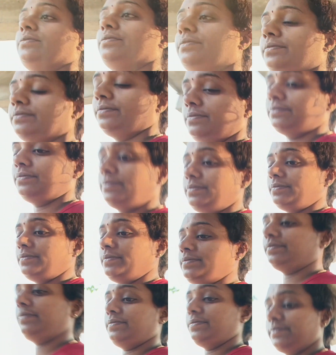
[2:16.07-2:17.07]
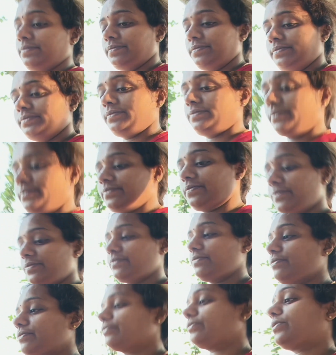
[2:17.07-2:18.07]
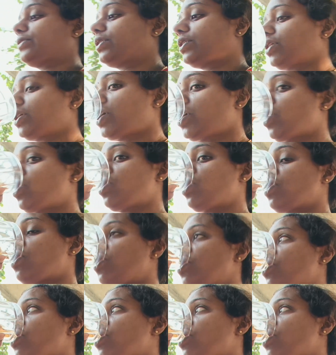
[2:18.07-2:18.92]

లాస్ట్ చేస్తాను ఏంటి